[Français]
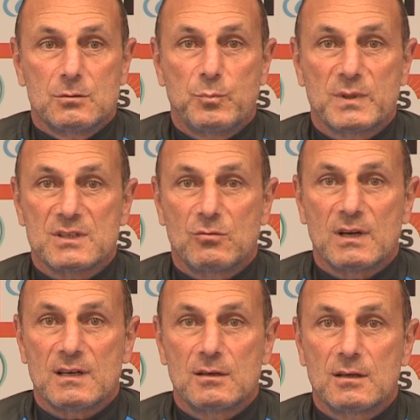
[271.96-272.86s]
tu peux pas
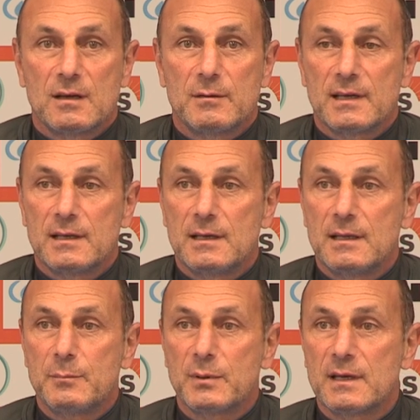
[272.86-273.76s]
savoir quand le gamin
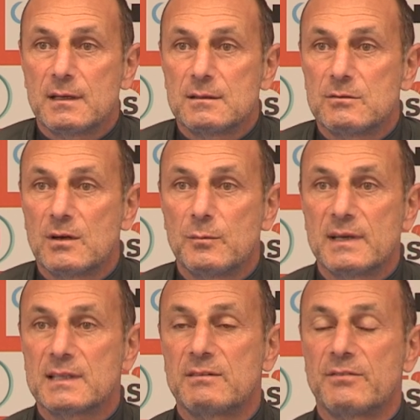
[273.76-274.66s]
il est, prêt. Tu vas le
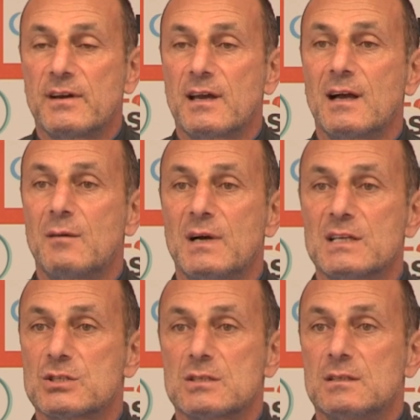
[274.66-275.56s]
mettre, il va faire un grand
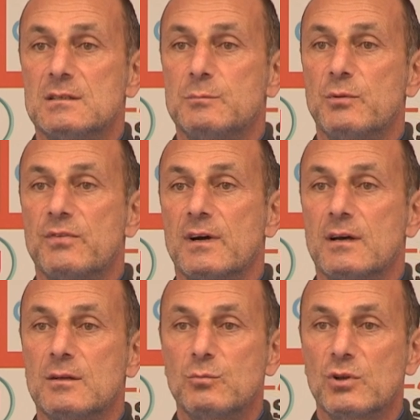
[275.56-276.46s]
match, il peut faire
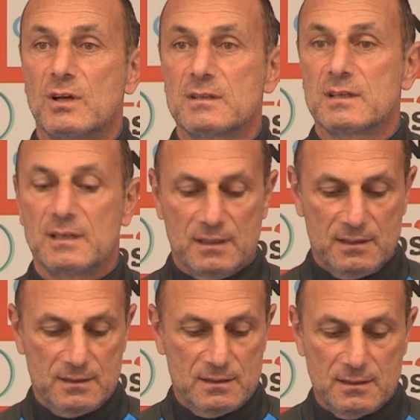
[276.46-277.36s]
une bonne
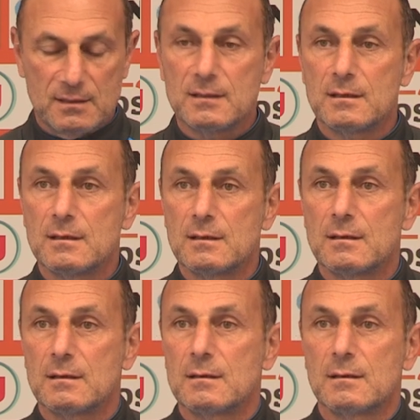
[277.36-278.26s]
entrée.
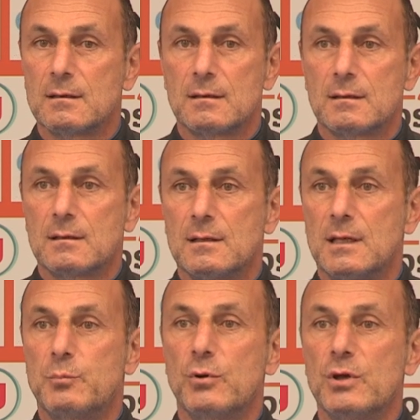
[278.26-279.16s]
Euh,
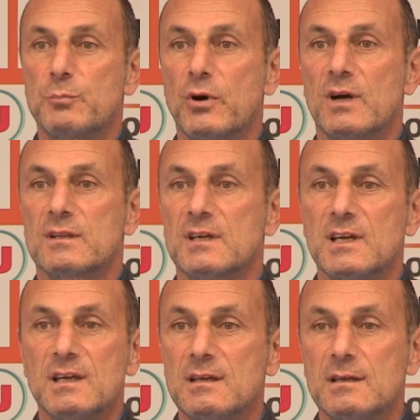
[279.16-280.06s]
il peut, il peut
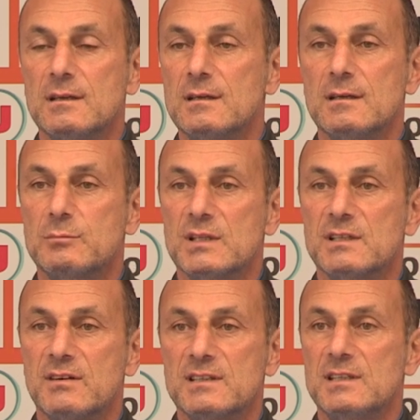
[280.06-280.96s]
rentrer,
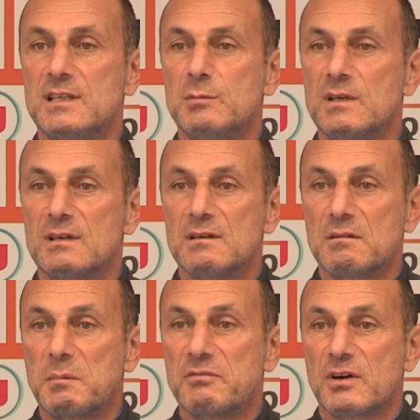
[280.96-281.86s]
peut-être il va être inhibé,
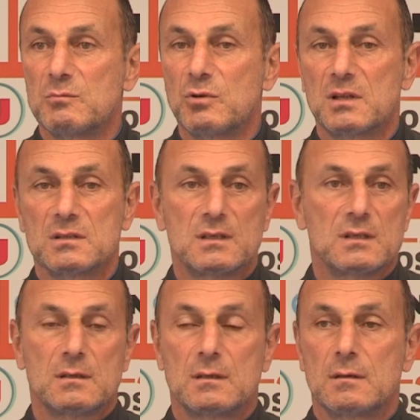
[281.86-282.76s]
il va pas faire une bonne
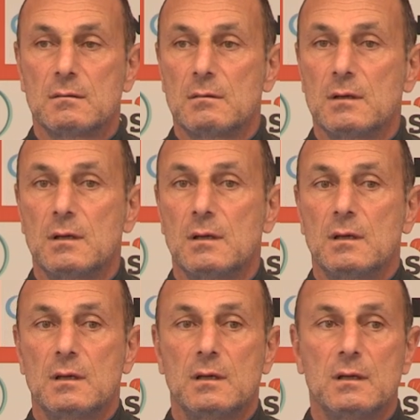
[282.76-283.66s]
entrée.
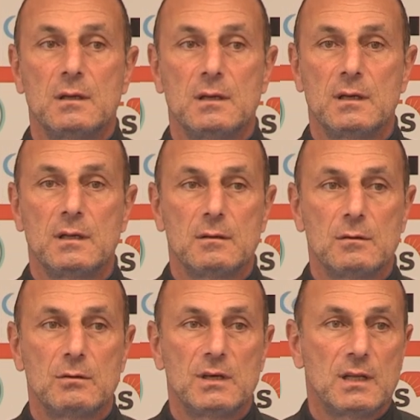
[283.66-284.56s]
Et,
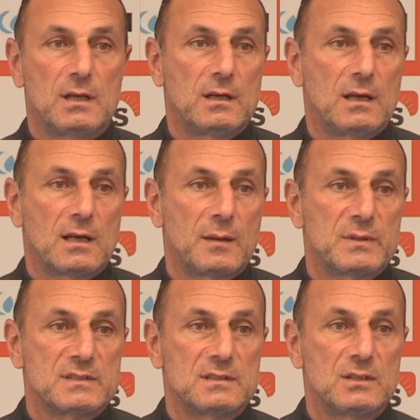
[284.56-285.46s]
oui, il a, la
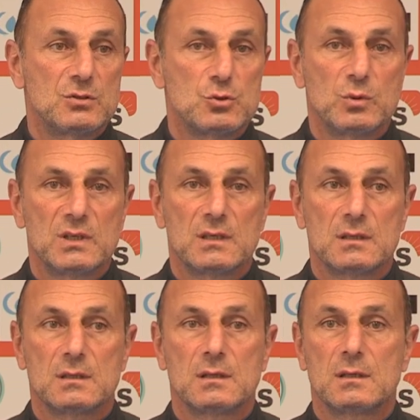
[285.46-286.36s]
capacité de
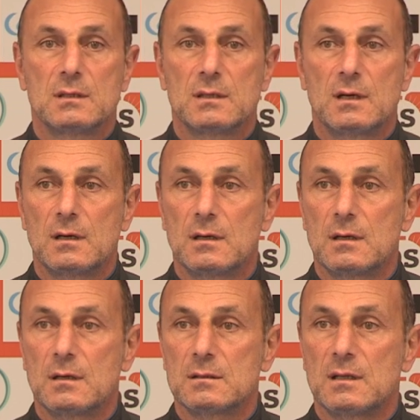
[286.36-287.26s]
jouer
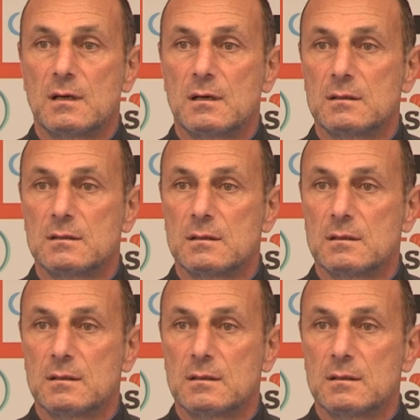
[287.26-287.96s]
dans, dans